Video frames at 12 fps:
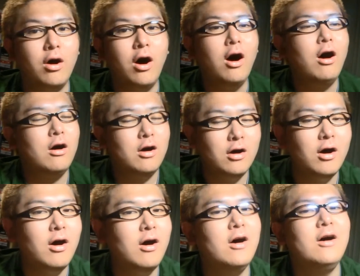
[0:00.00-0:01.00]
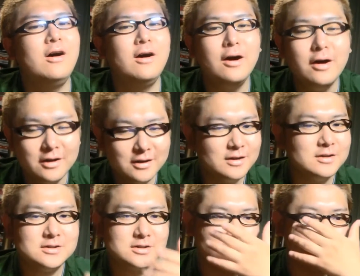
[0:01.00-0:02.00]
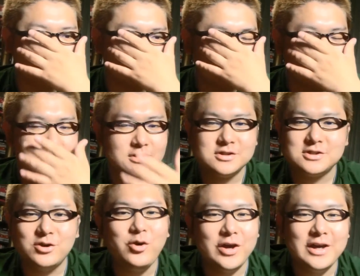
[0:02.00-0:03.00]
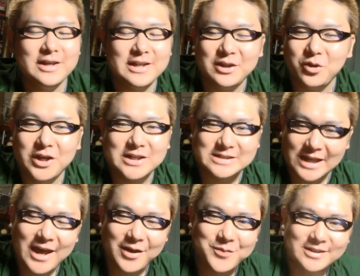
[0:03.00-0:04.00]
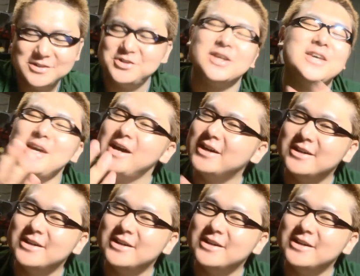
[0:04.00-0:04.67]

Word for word: あ、ああ、うん。すごい例えですね。素敵やん。